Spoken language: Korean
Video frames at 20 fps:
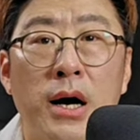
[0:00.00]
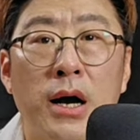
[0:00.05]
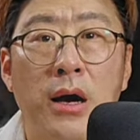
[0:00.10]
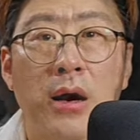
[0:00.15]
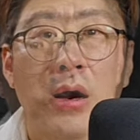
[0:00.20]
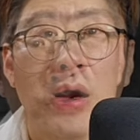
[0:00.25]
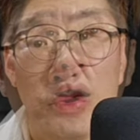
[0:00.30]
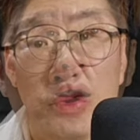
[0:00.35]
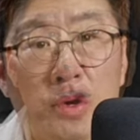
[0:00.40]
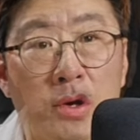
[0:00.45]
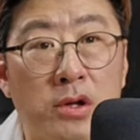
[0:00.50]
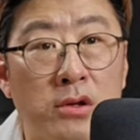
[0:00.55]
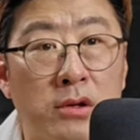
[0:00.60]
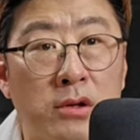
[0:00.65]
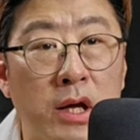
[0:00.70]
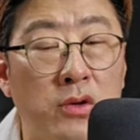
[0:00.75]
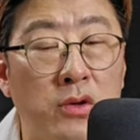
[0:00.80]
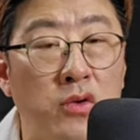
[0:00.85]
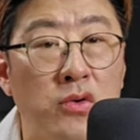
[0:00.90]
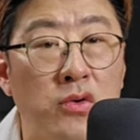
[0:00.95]
윤석열
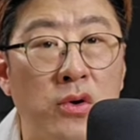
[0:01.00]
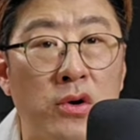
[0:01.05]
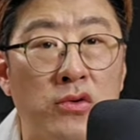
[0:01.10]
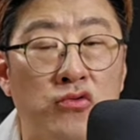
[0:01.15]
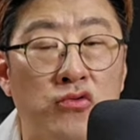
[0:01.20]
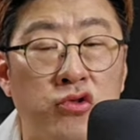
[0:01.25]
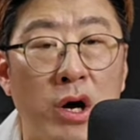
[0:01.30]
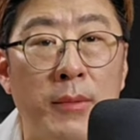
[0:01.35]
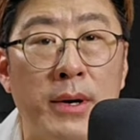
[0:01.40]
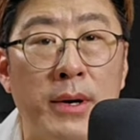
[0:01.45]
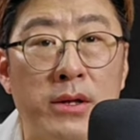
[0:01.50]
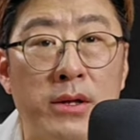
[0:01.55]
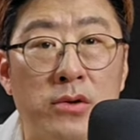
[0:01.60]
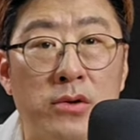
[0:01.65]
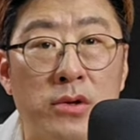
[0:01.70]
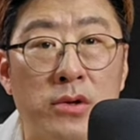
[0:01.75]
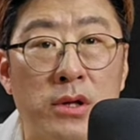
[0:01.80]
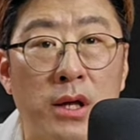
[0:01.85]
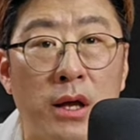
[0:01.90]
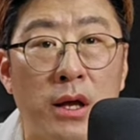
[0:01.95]
대통령을 누가
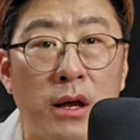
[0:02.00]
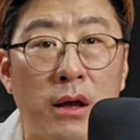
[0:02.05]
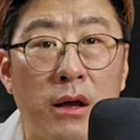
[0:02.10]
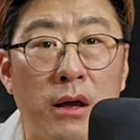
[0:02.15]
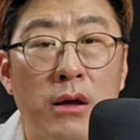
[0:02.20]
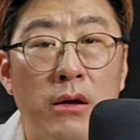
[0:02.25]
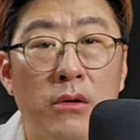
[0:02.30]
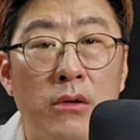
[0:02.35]
만들었니?